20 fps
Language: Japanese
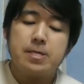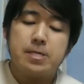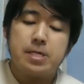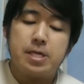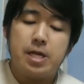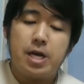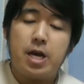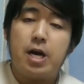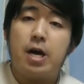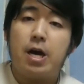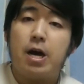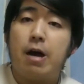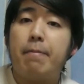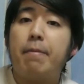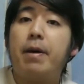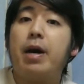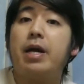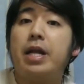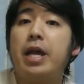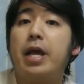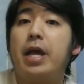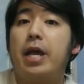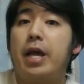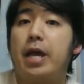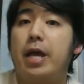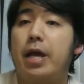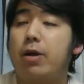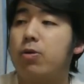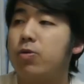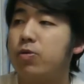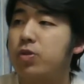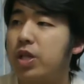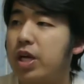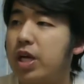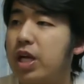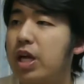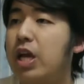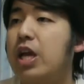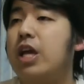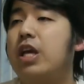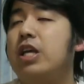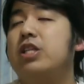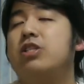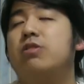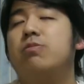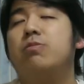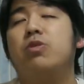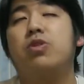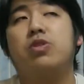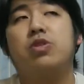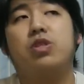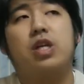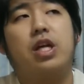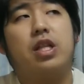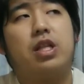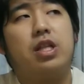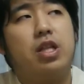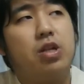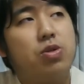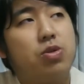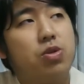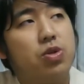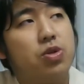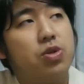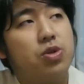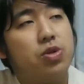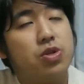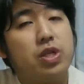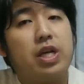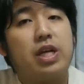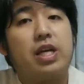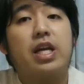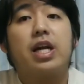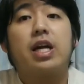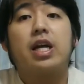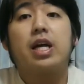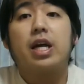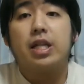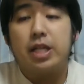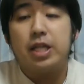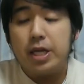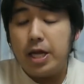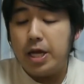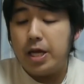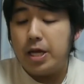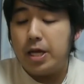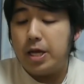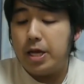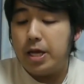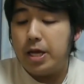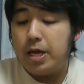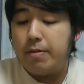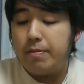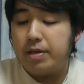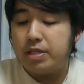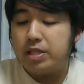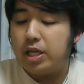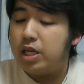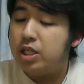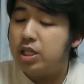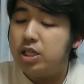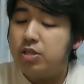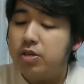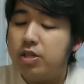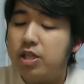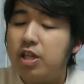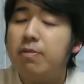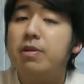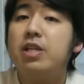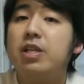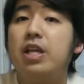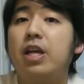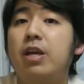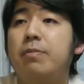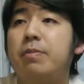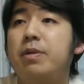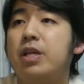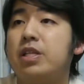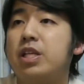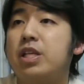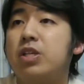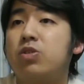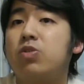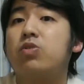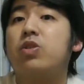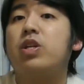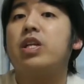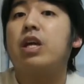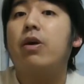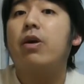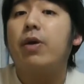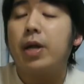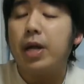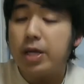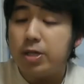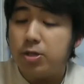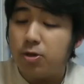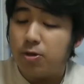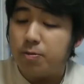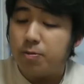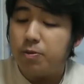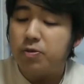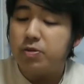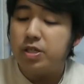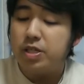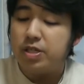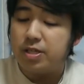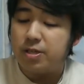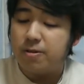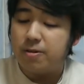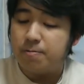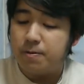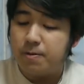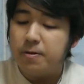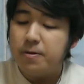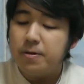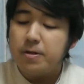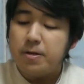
いやーまあね、えー、こんだけいつも使ってるというふうな結果でね、えー、まあ、雑誌は多分ね、皆さんそんなに買わないとは思うんですけども、